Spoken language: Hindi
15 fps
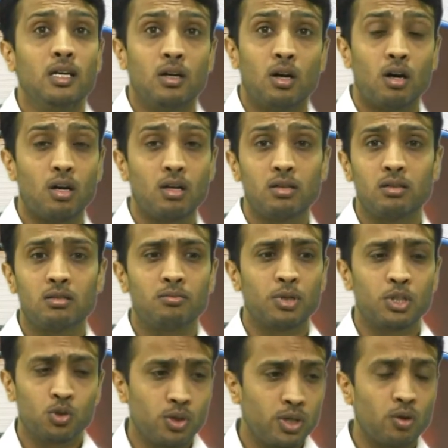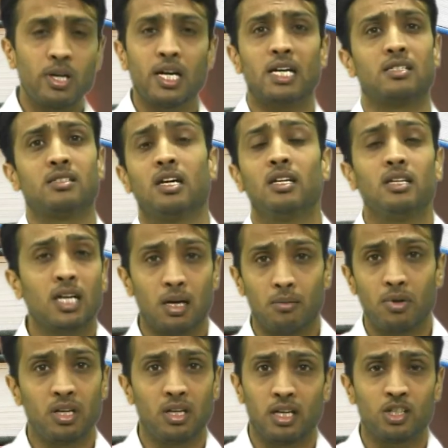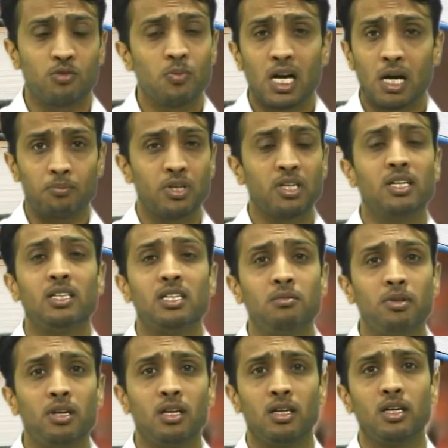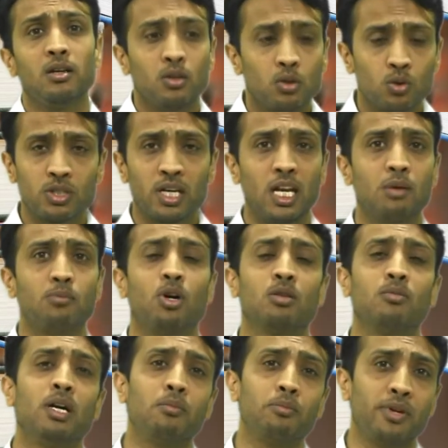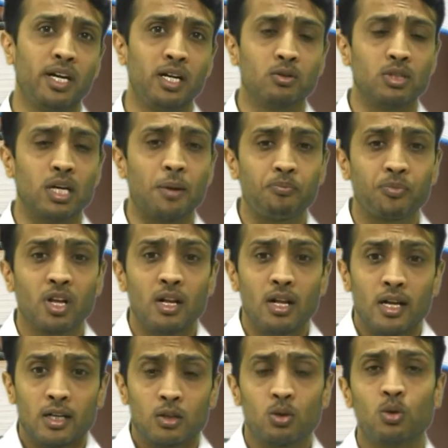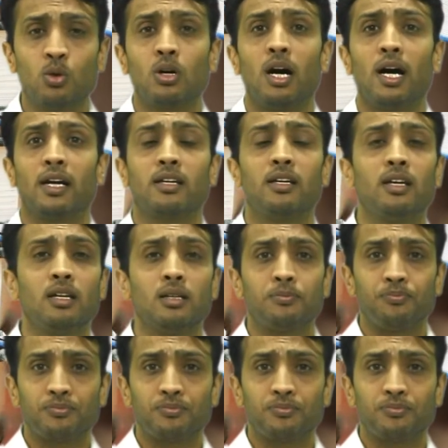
और बच्चों ये कोई आसान काम नहीं है इसमें आपकी गलती भी नहीं है दो साल एक बहुत बड़ा पीरियड होता है तो आखिर